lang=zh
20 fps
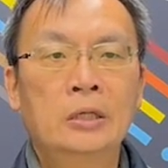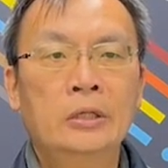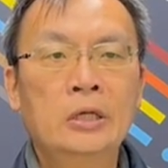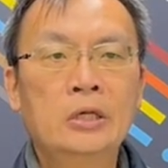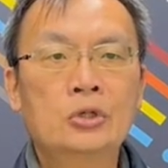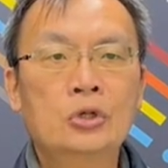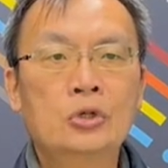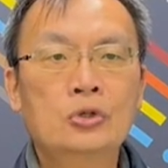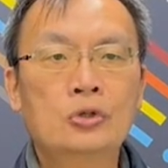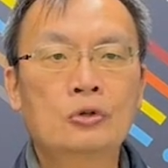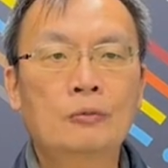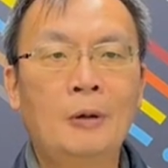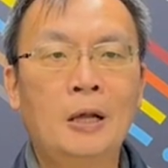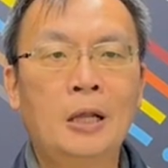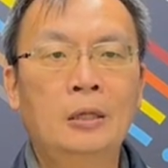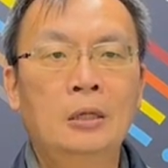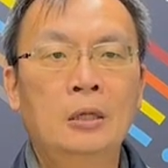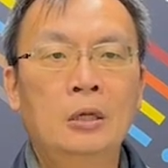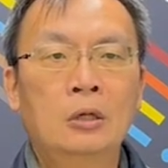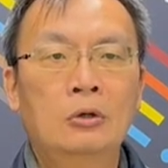定期举
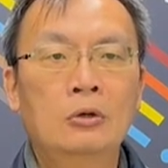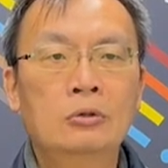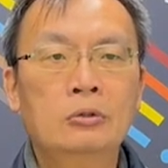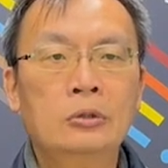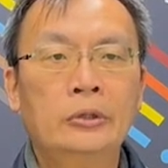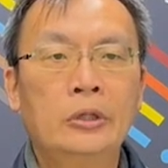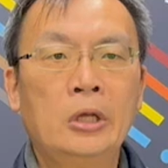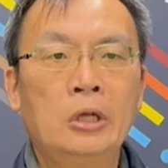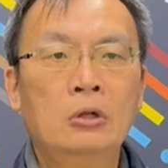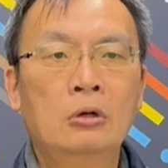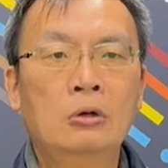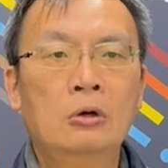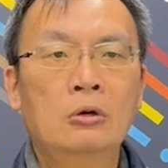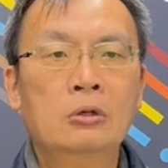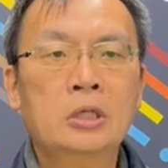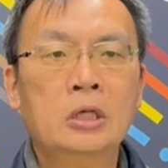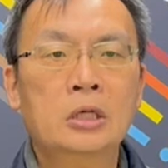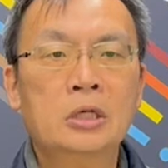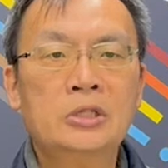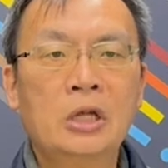办公电动
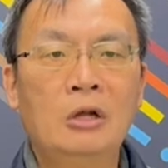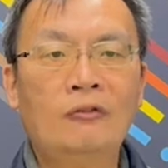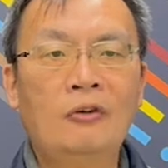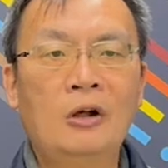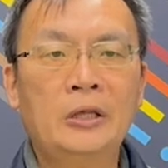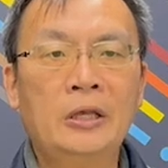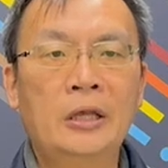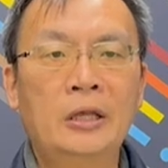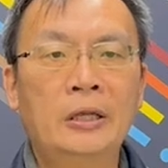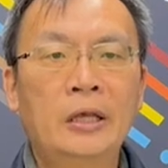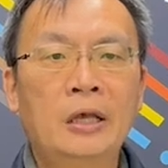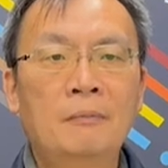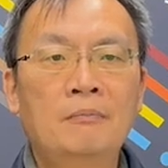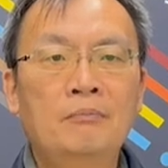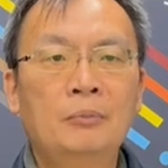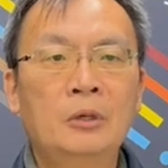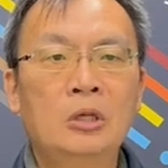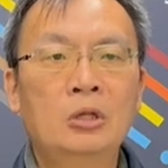公车消防演练，